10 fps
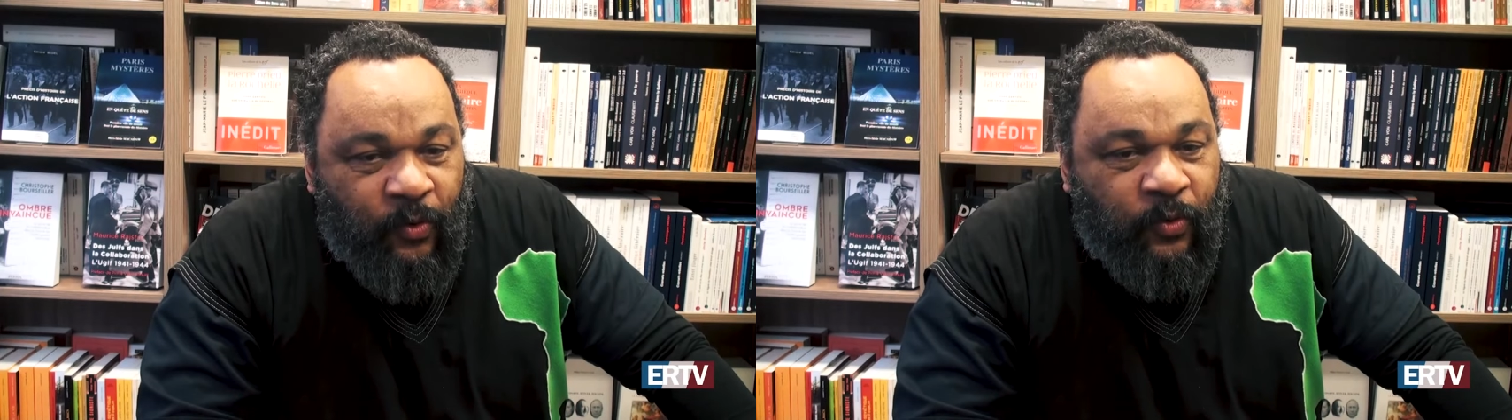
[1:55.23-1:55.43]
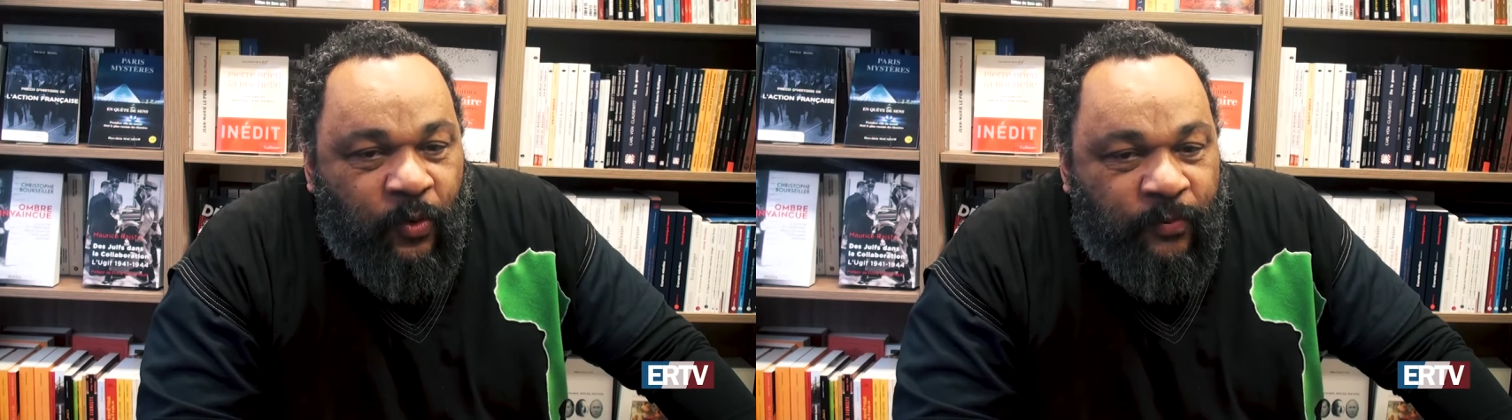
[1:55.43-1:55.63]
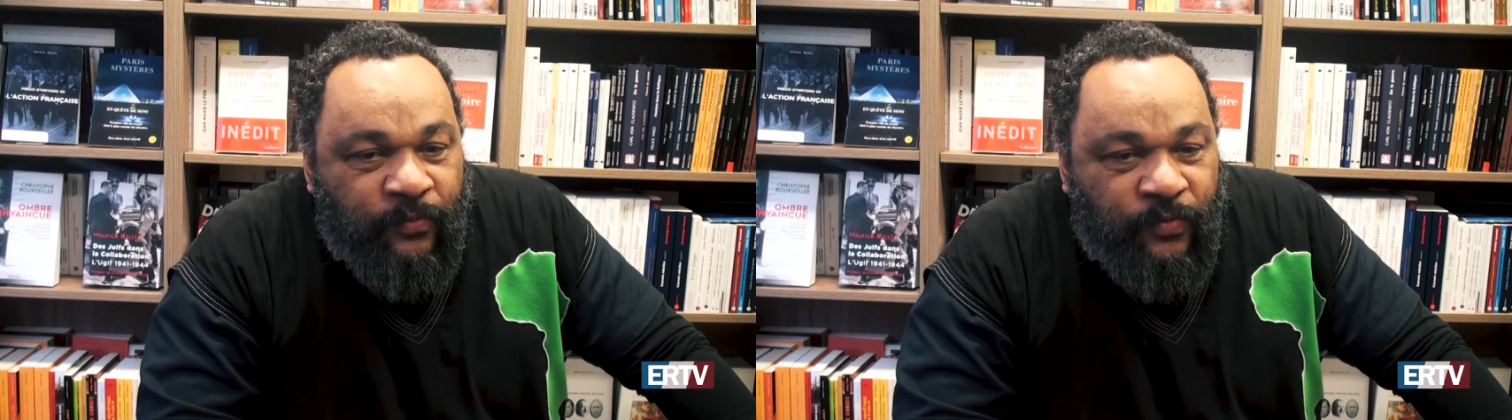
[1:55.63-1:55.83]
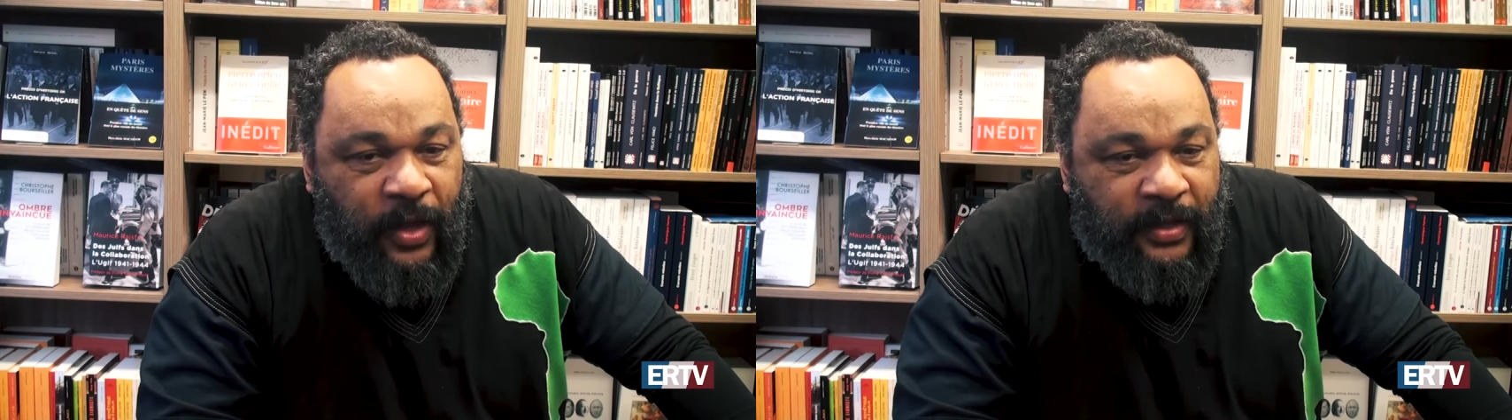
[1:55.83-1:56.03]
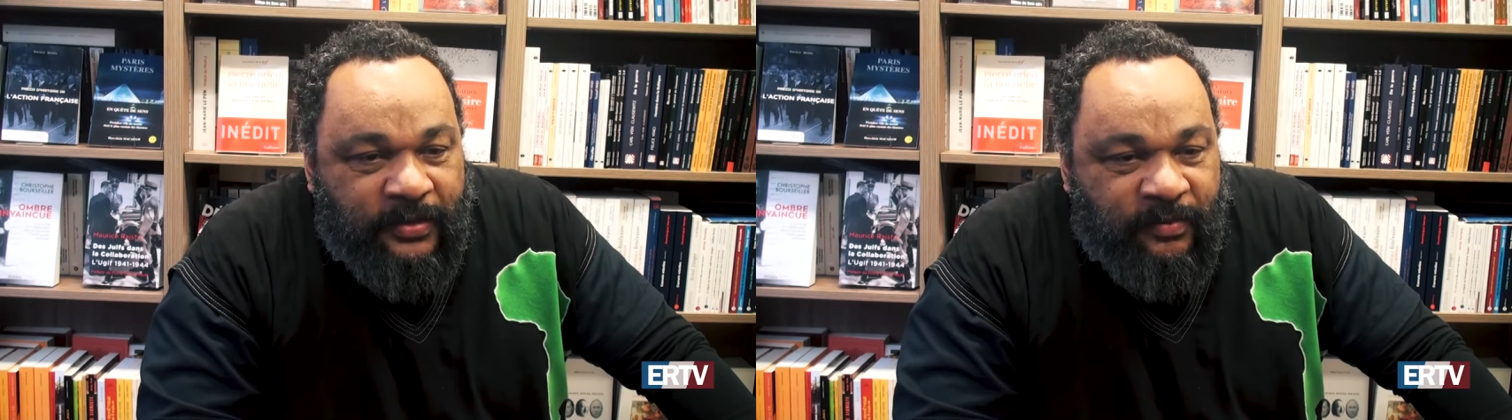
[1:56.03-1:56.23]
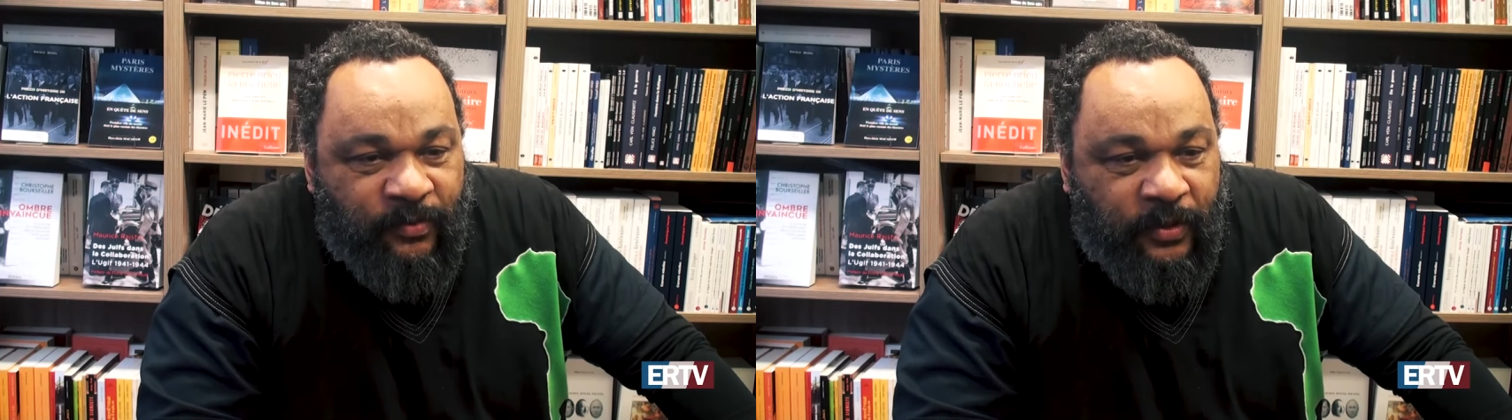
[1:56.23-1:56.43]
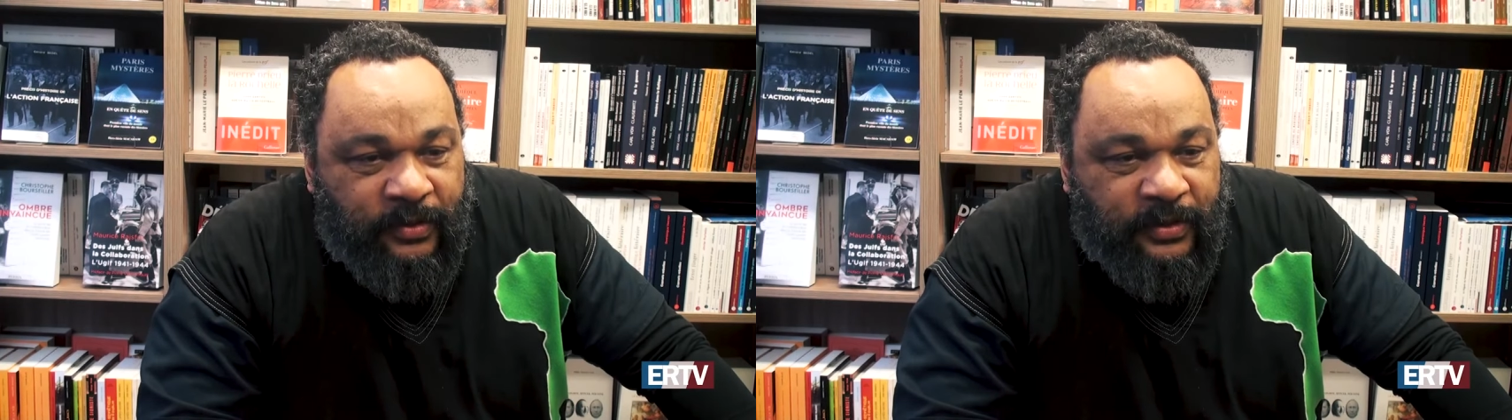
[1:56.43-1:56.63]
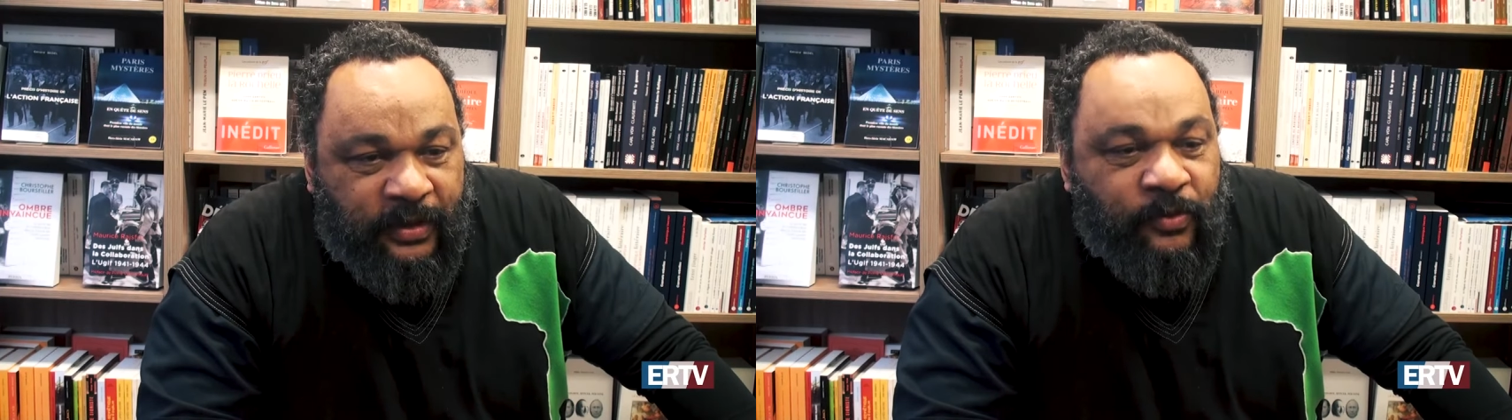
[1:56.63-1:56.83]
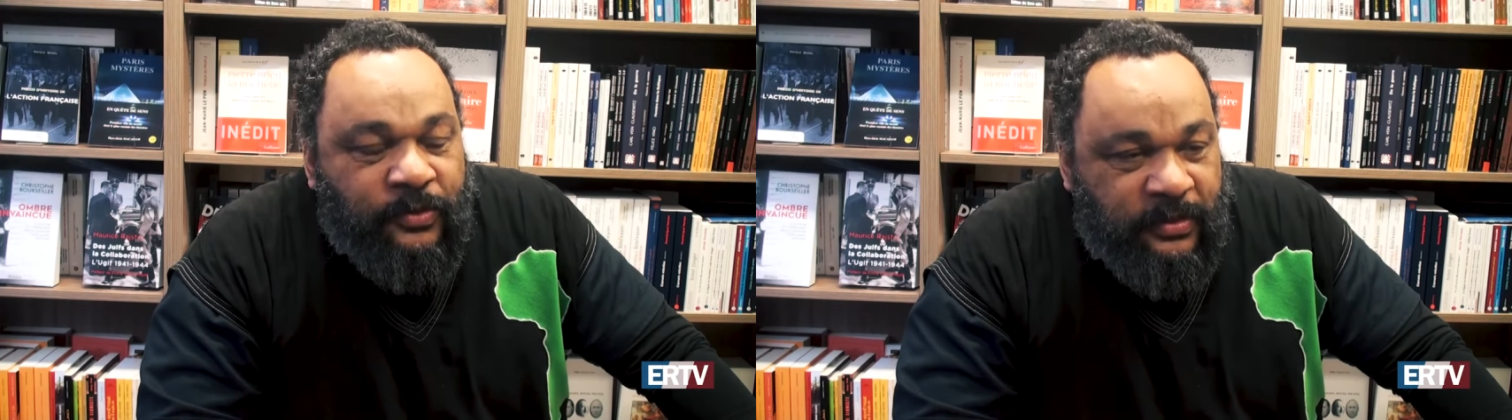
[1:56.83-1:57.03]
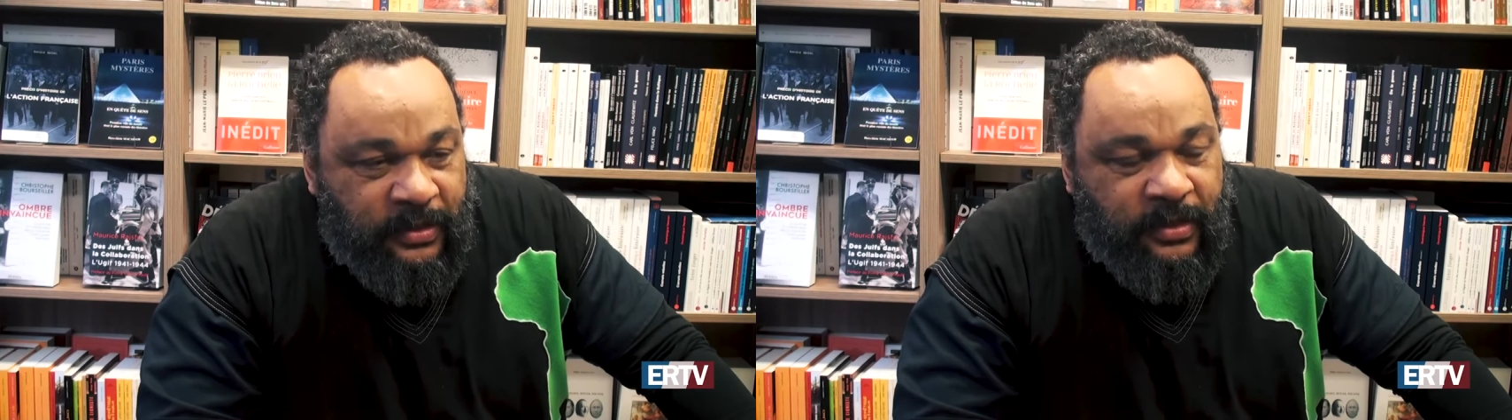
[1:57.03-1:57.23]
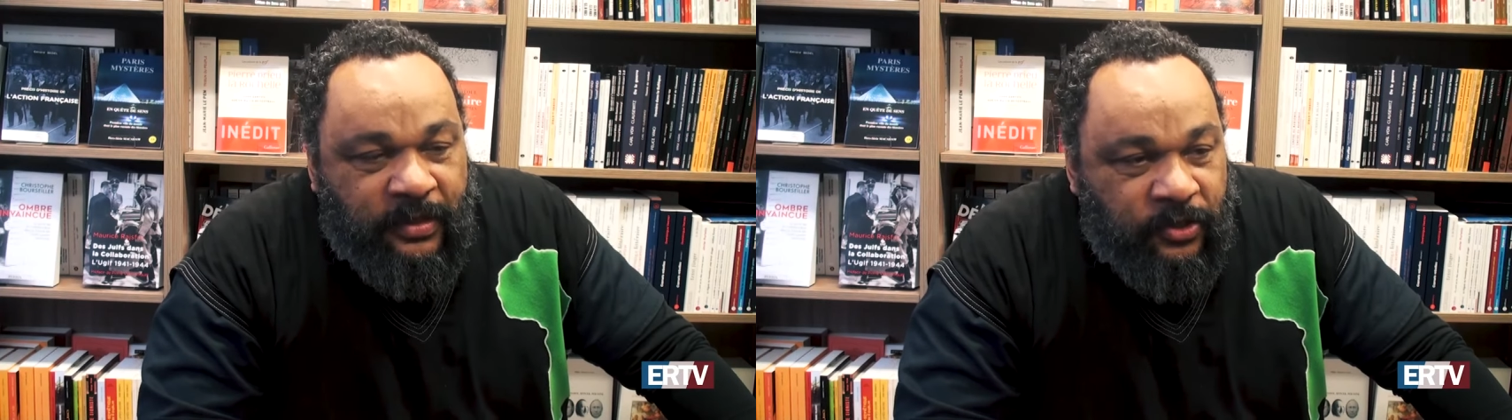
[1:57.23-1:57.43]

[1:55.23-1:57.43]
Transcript: contre-pouvoir à Zemmour, c'est aussi